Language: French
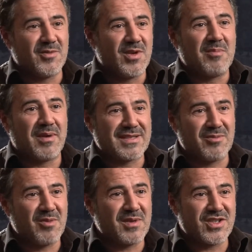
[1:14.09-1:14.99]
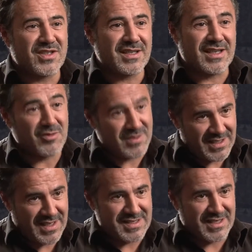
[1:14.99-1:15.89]
menée par Samuel Benchetrit, qui est
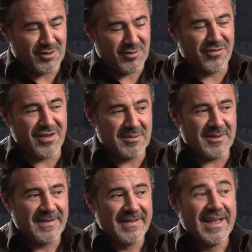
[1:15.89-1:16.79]
aussi le réalisateur du film,